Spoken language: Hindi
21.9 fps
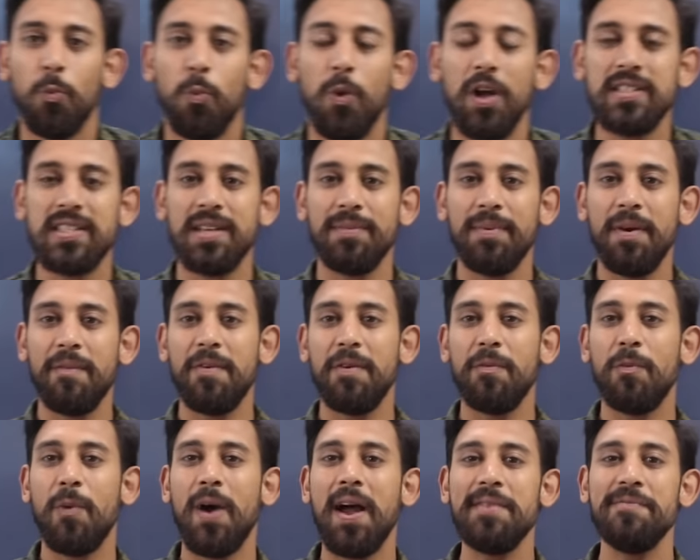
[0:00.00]
व्हाट्सअप
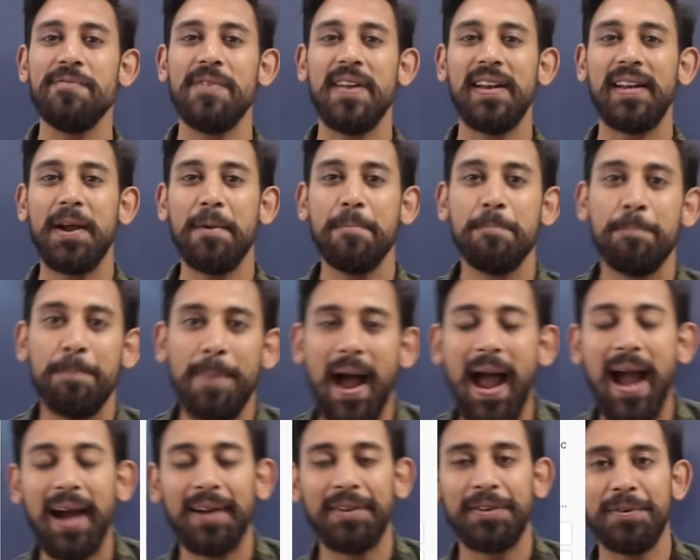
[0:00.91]
वन वेलकम
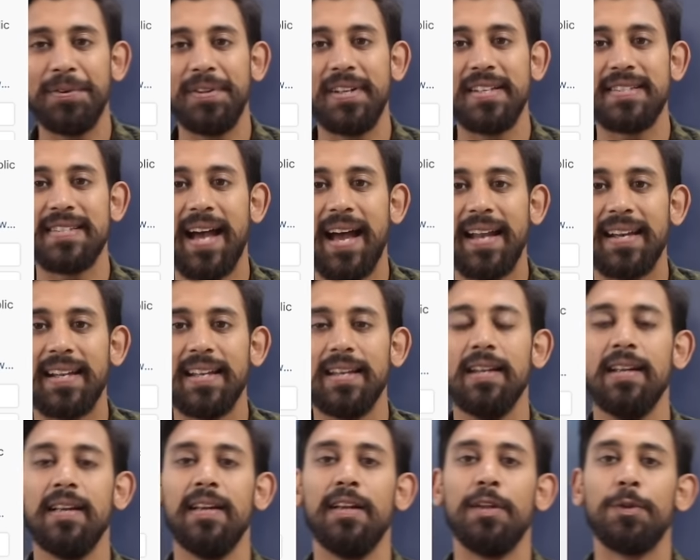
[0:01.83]
बैक टू द
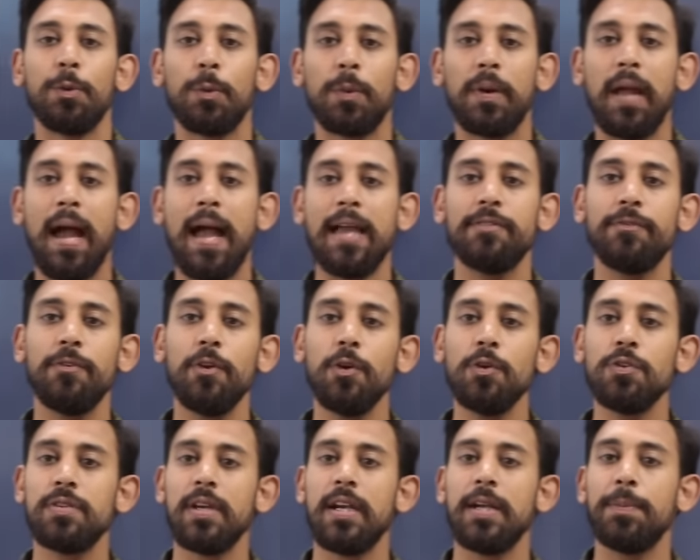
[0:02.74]
चैनल तो कैश
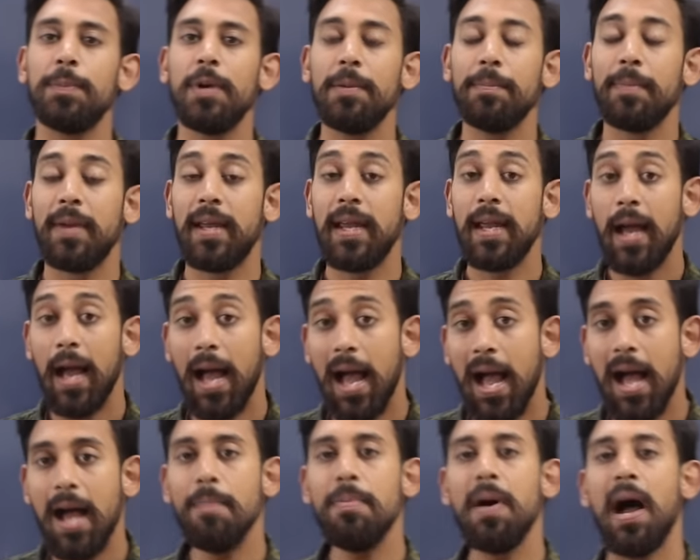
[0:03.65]
फ्लो स्टेटमेंट
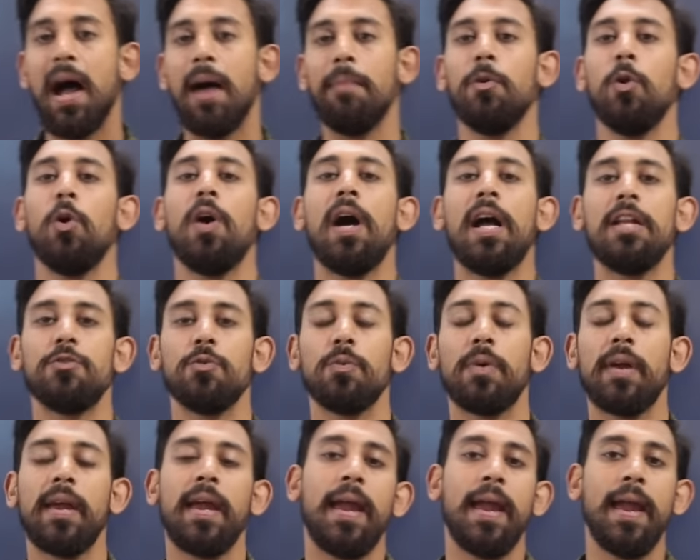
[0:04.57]
में अब हम लोग आ
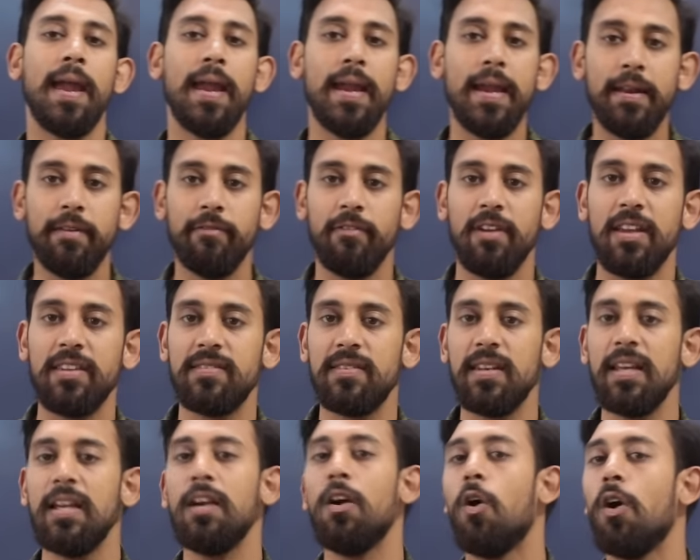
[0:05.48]
चुके हैं
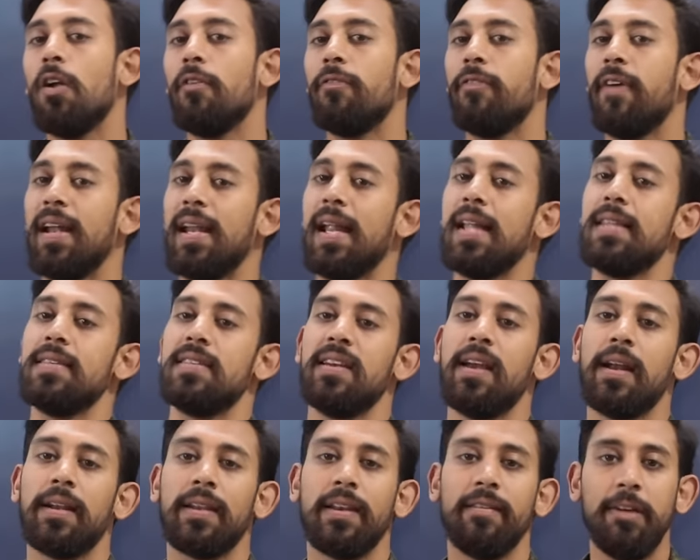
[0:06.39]
इन्वेस्टिंग और
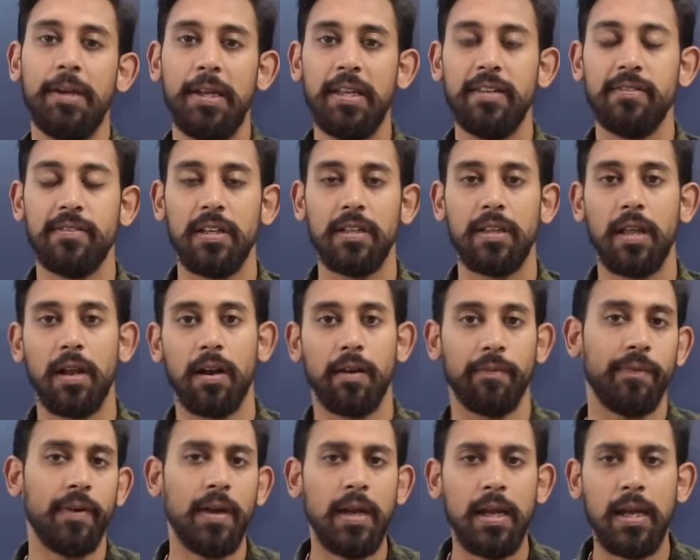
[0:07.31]
फाइनेंसिंग एक्टिविटीज़ की
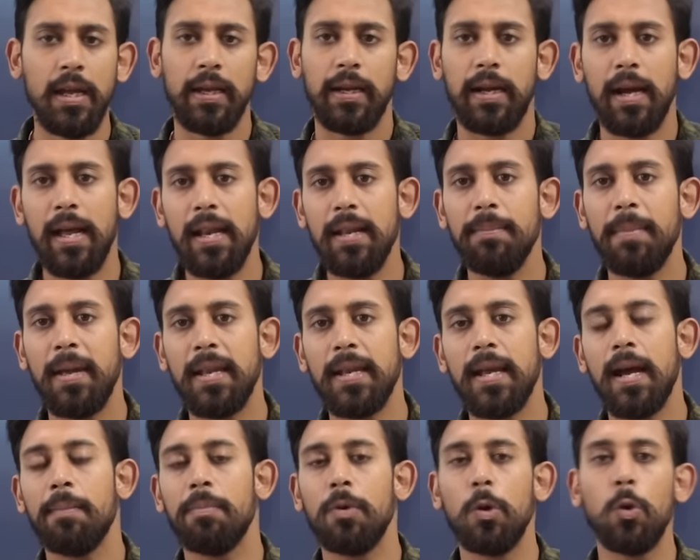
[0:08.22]
तरफ कल मैंने
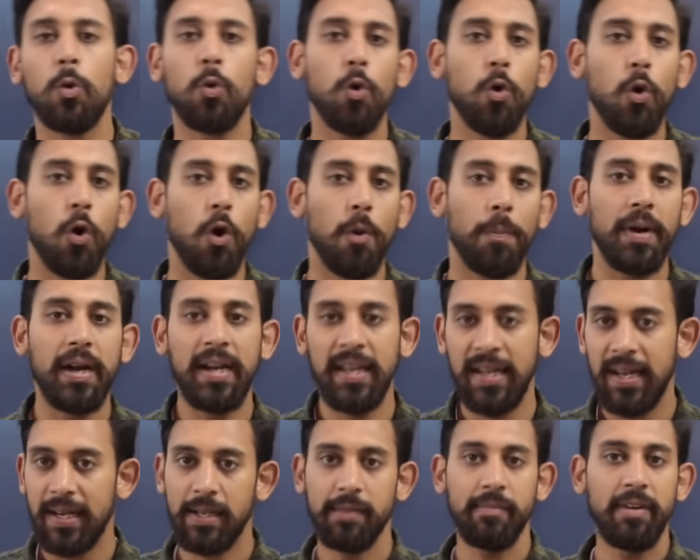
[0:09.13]
आप लोगों को
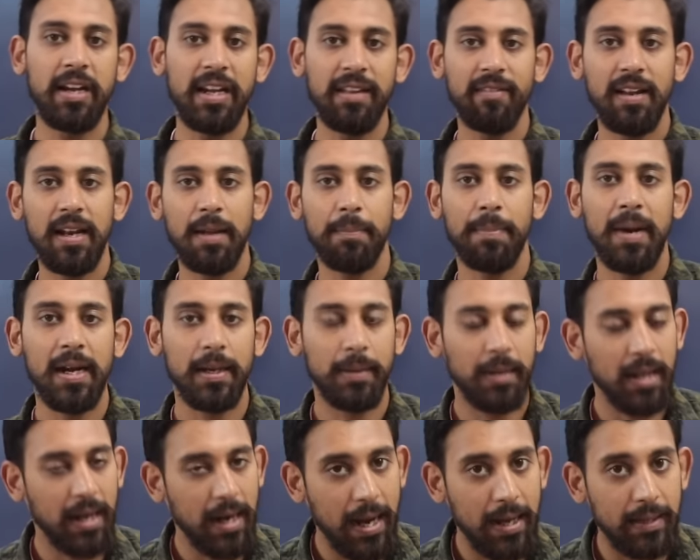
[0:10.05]
ऑपरेटिंग एक्टिविटी वाला पार्ट
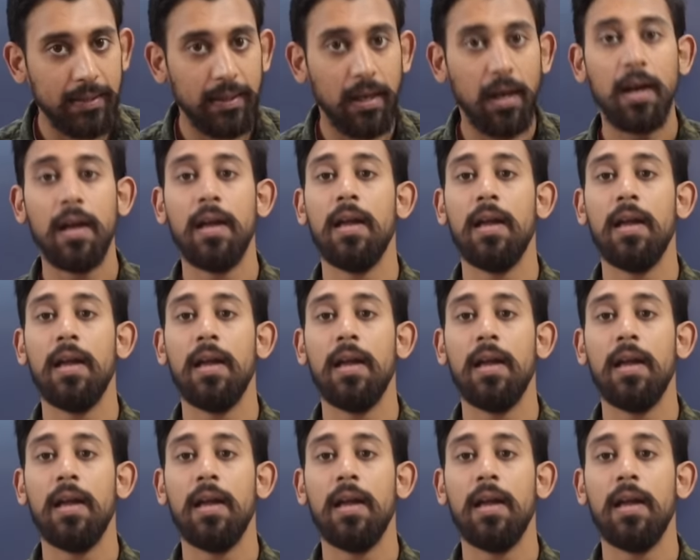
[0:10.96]
कराया था